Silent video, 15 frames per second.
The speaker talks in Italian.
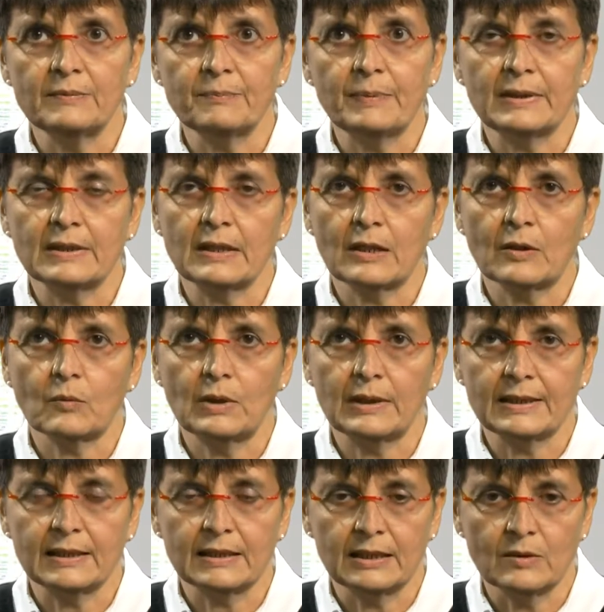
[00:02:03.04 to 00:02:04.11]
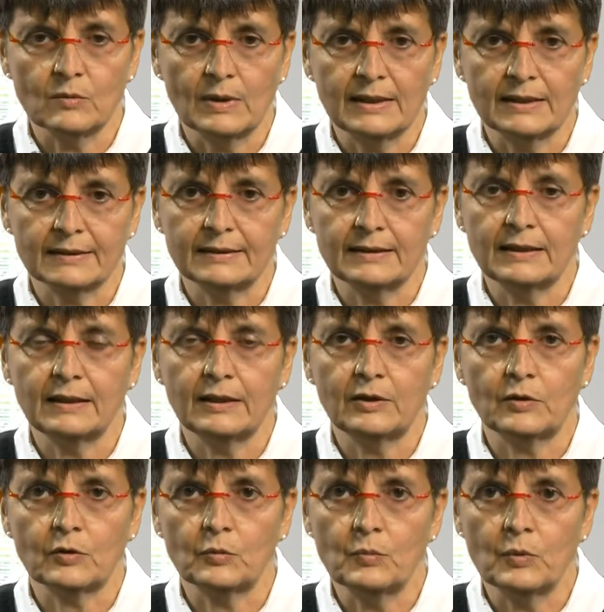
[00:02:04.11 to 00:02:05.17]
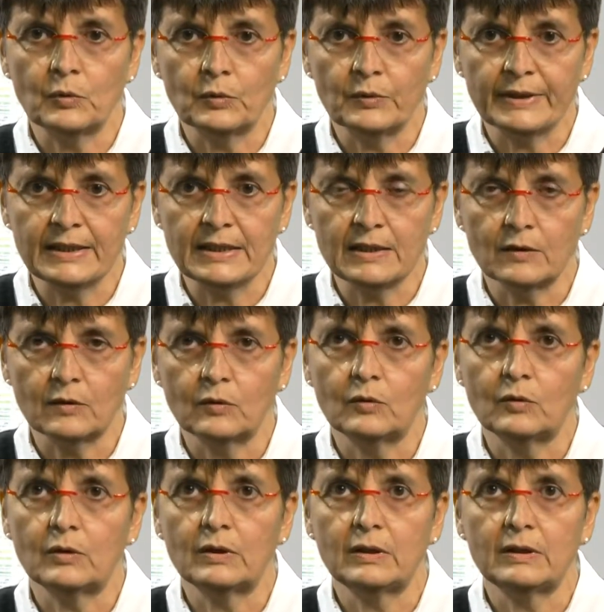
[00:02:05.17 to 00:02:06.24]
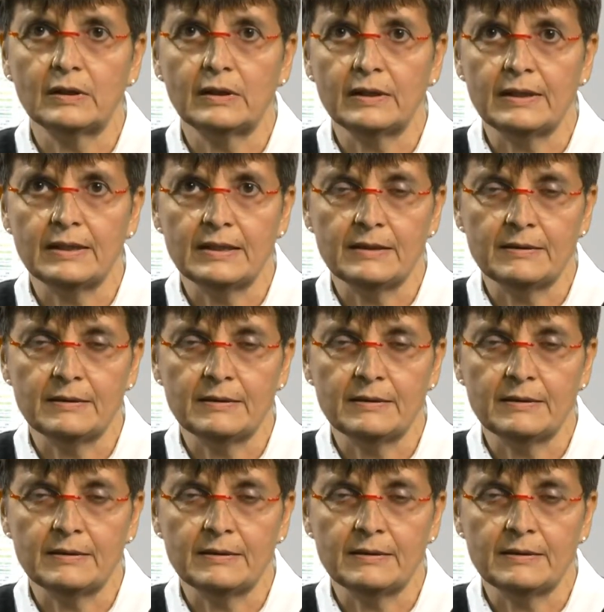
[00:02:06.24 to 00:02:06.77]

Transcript: per quel che riguarda eh, rumori o eh,